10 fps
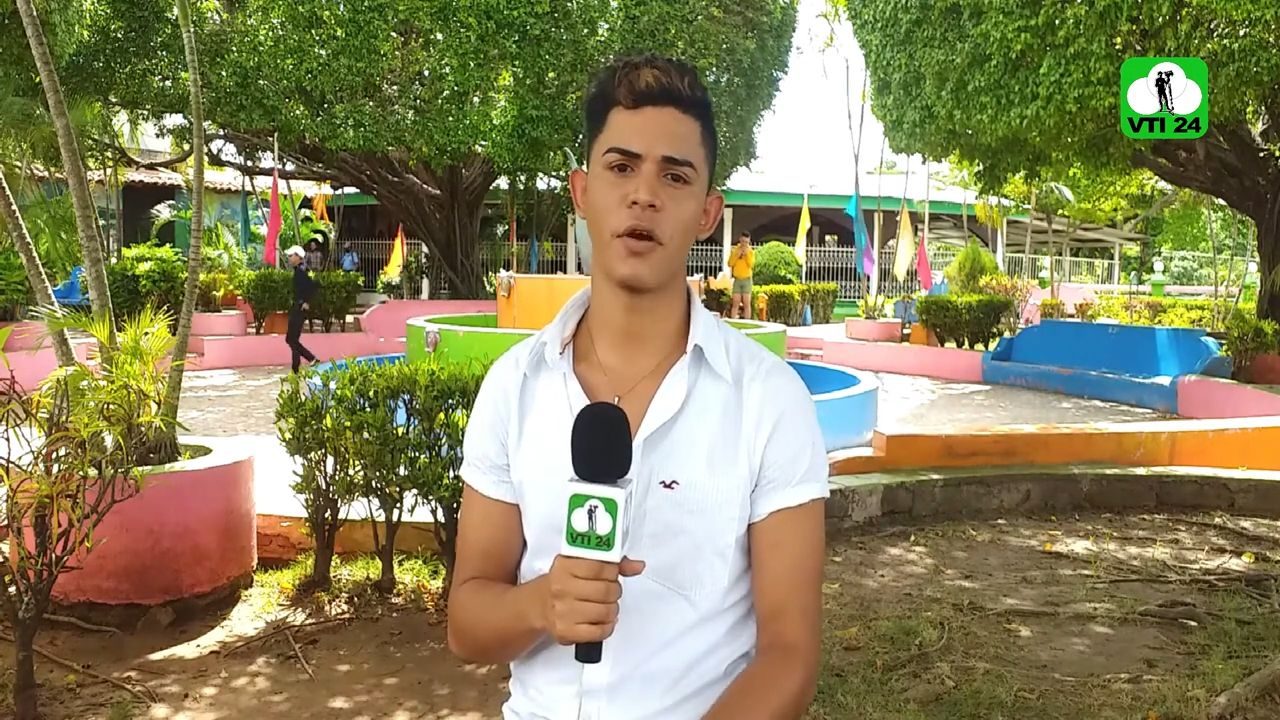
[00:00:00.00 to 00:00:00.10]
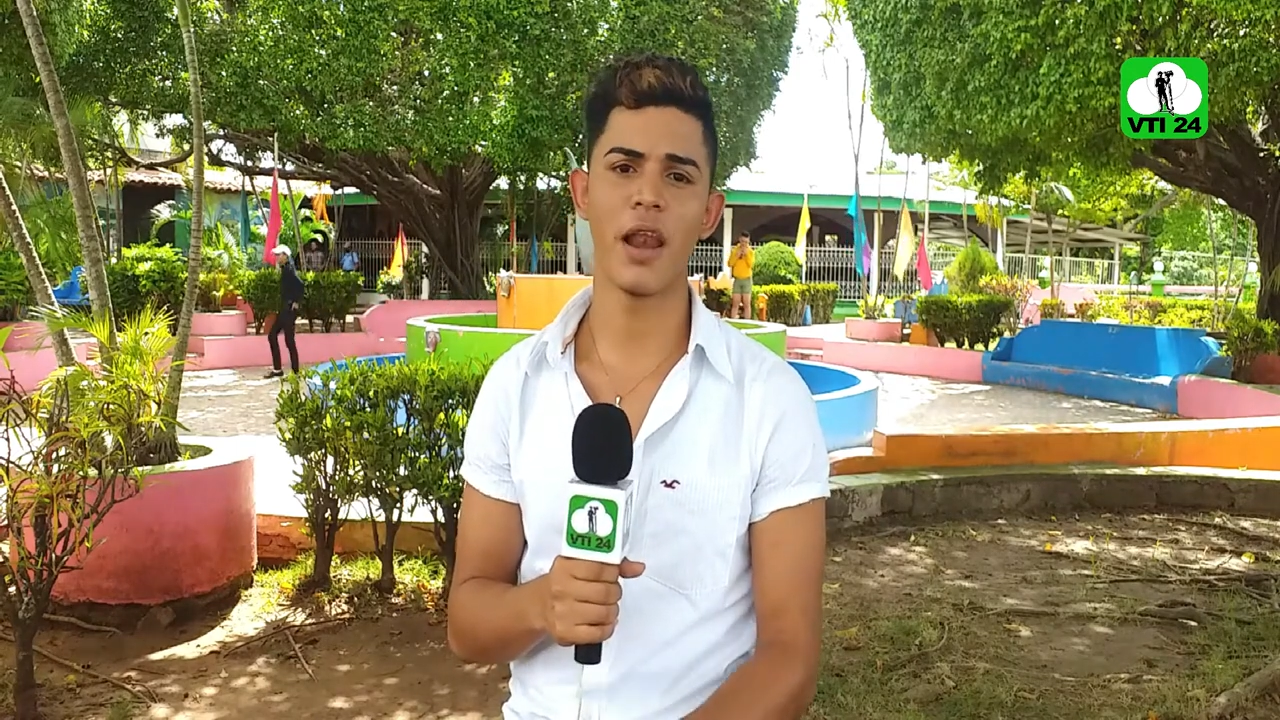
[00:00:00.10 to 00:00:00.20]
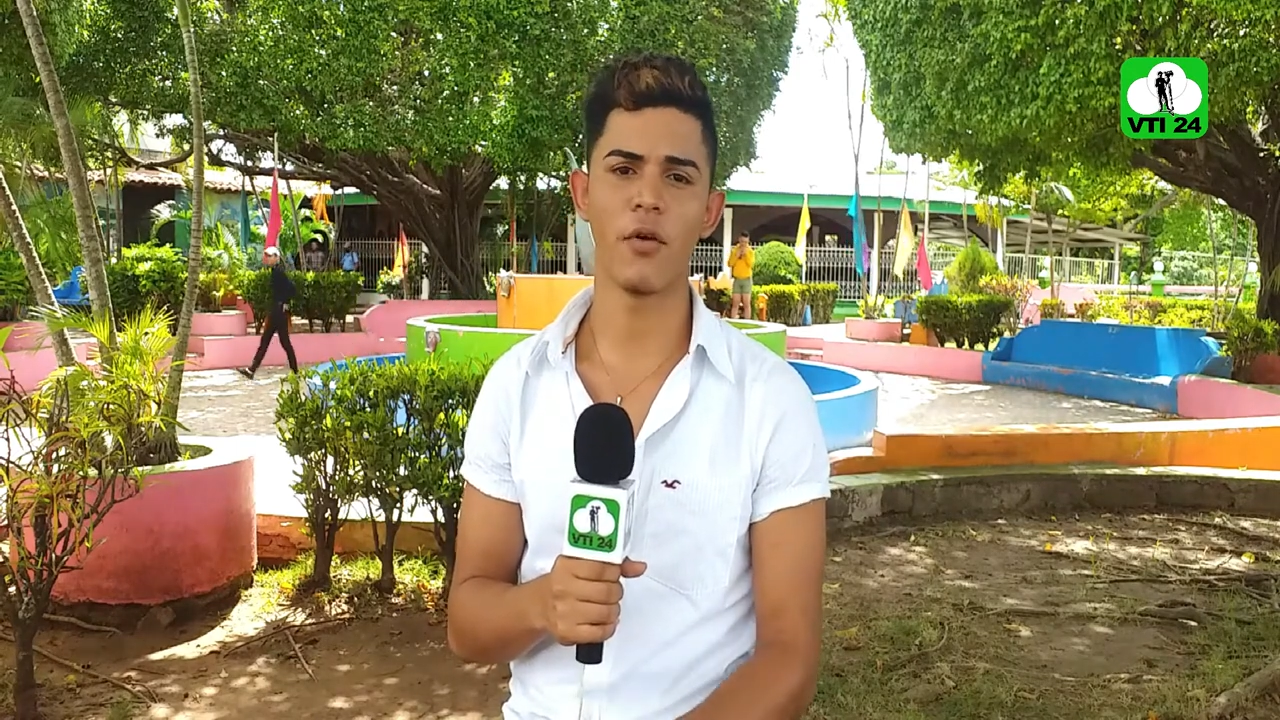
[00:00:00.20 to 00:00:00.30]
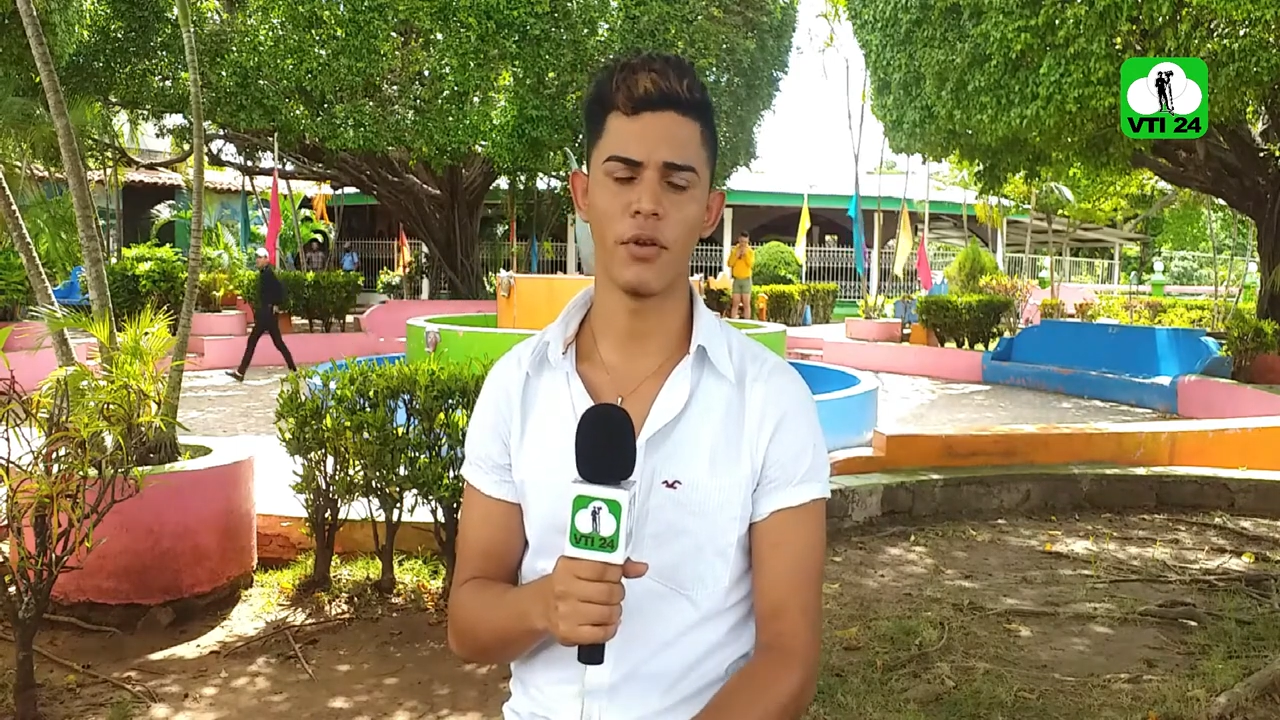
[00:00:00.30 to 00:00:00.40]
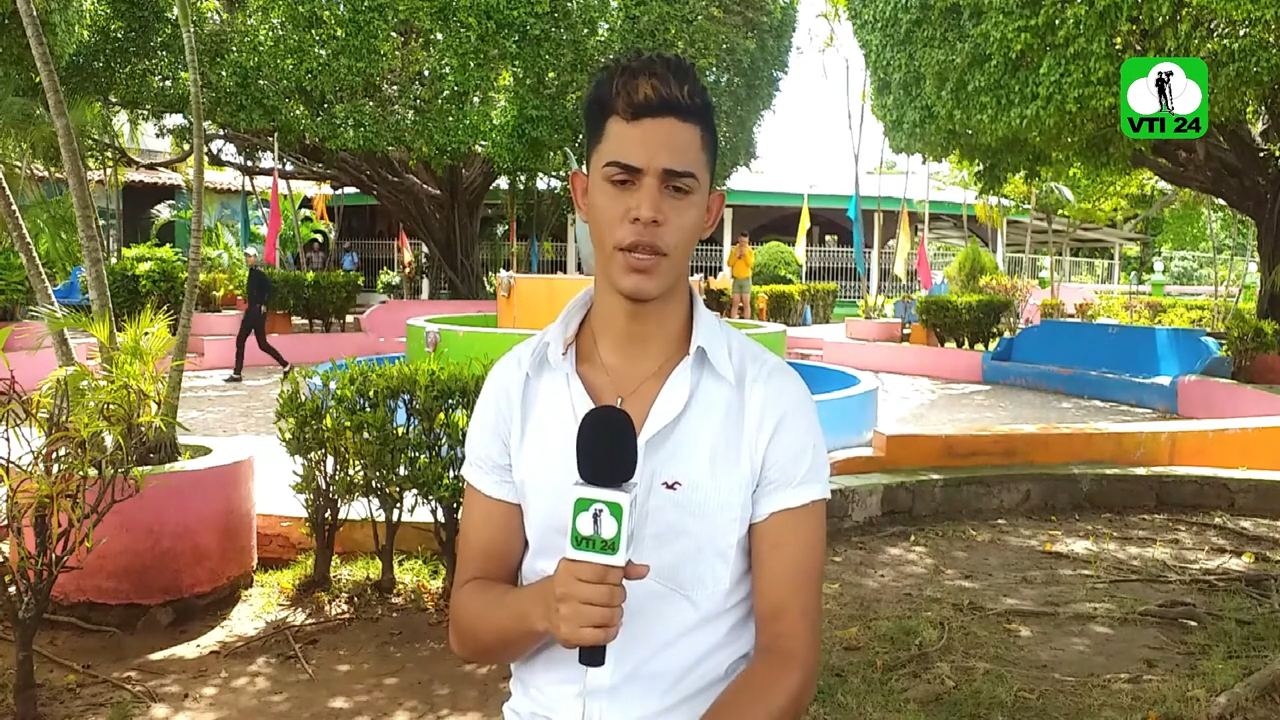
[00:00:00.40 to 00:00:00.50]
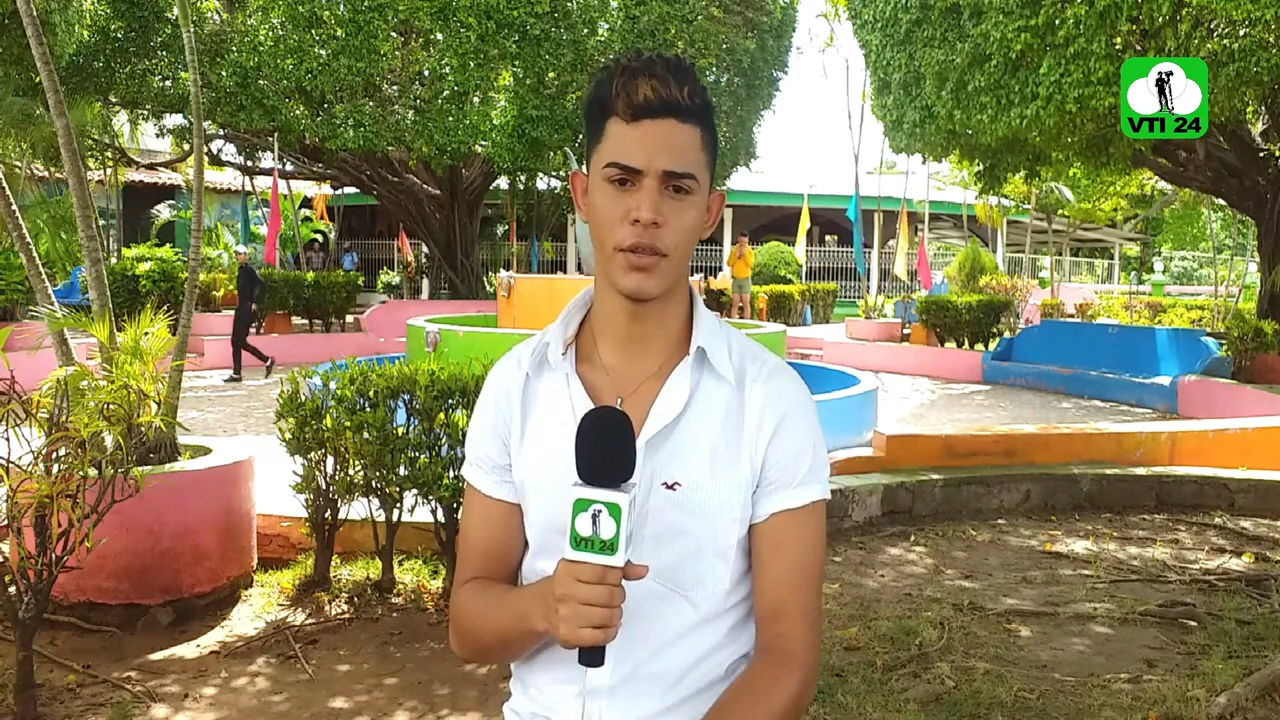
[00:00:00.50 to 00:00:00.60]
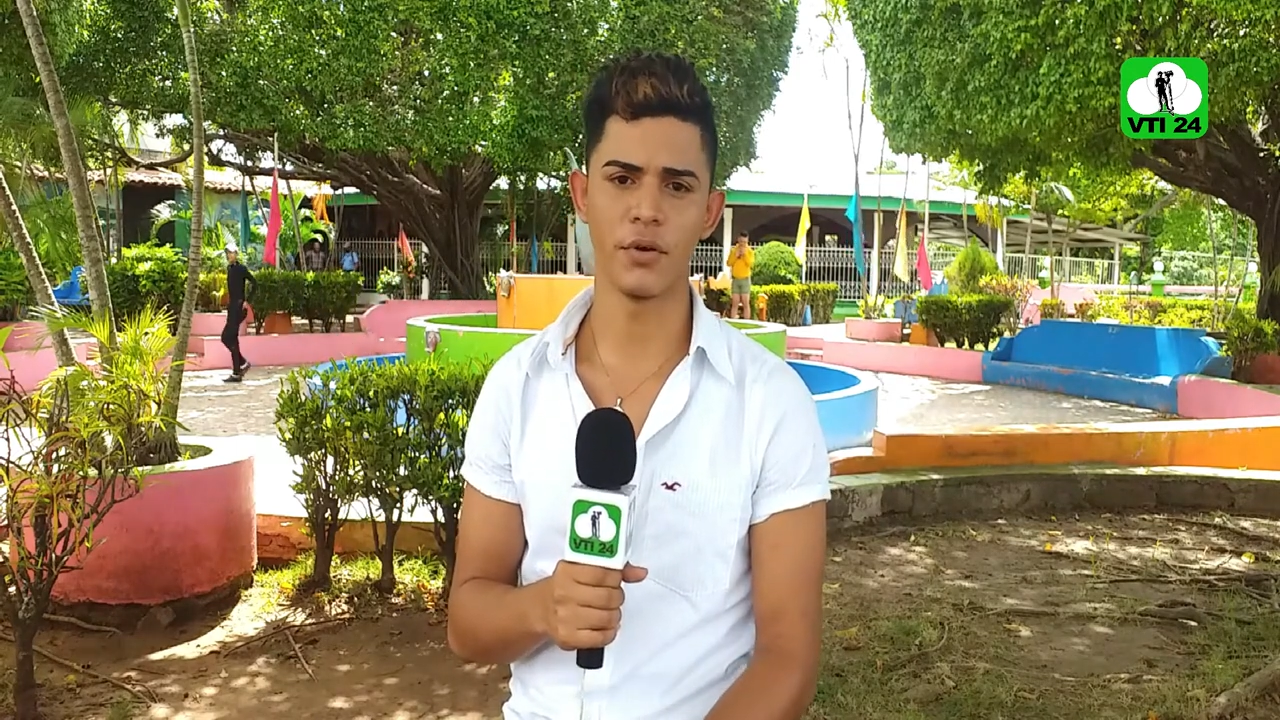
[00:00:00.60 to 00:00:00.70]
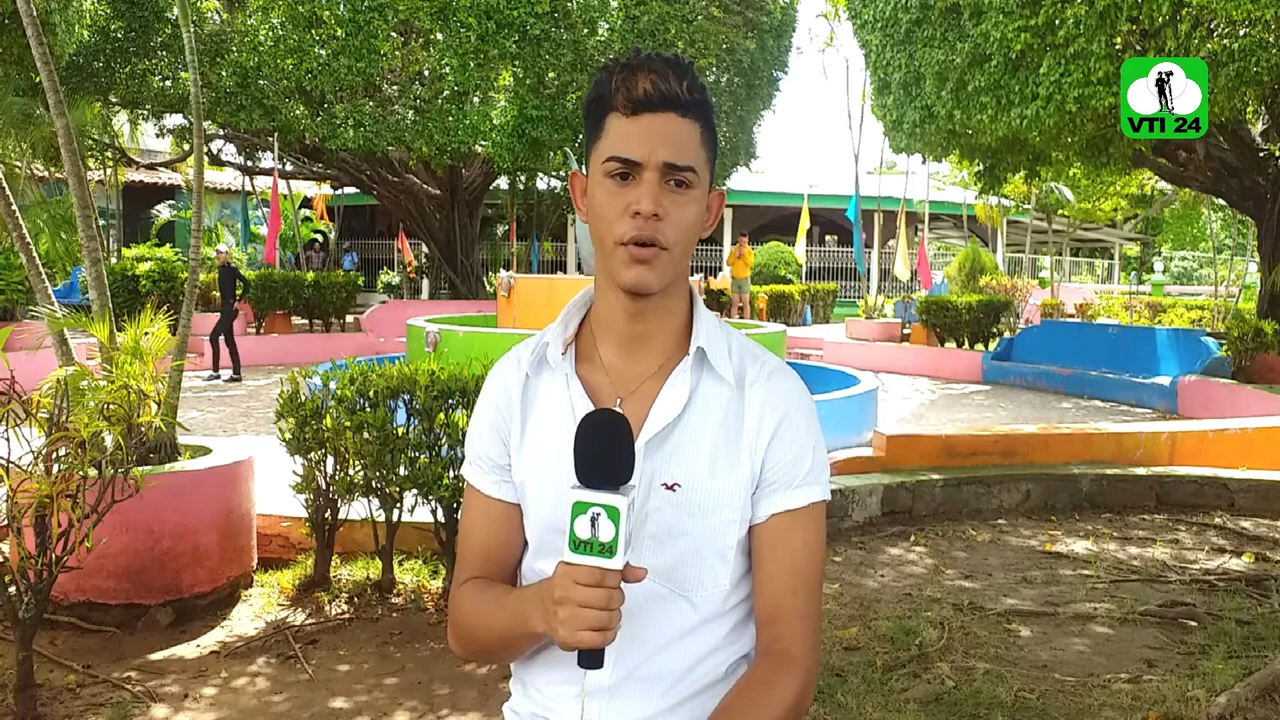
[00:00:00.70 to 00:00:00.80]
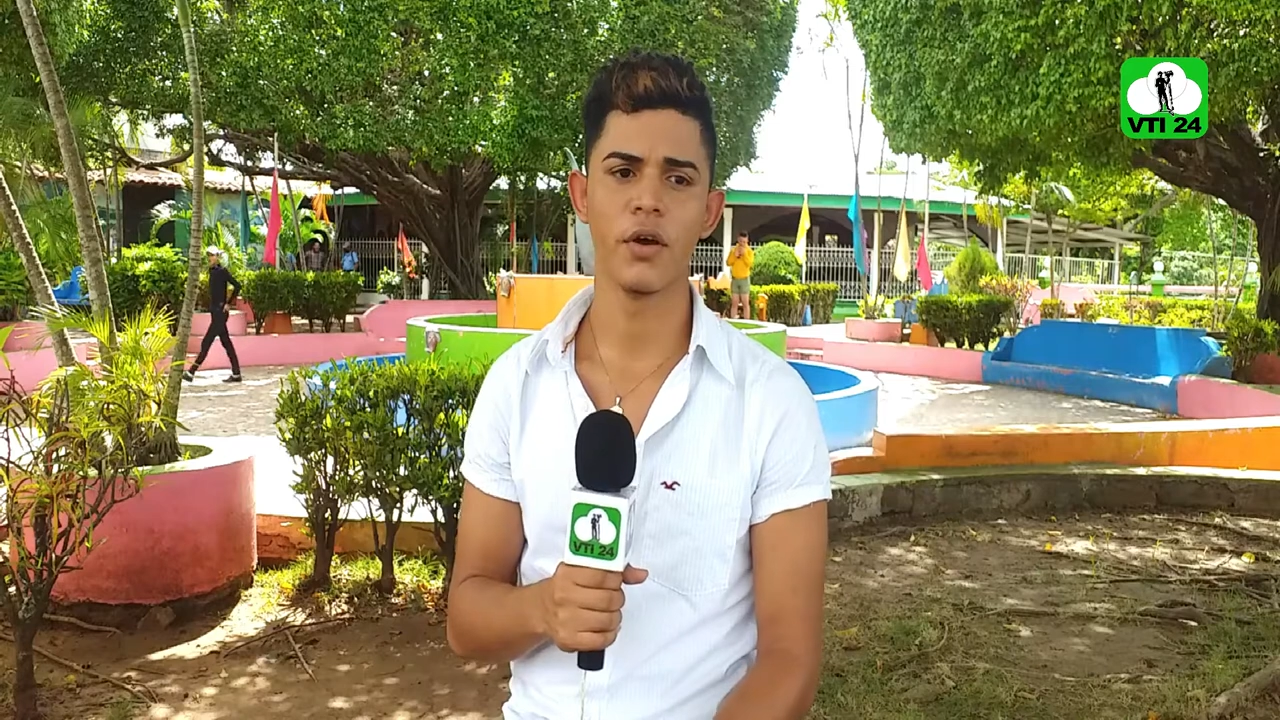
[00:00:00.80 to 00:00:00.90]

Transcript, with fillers: a los niños,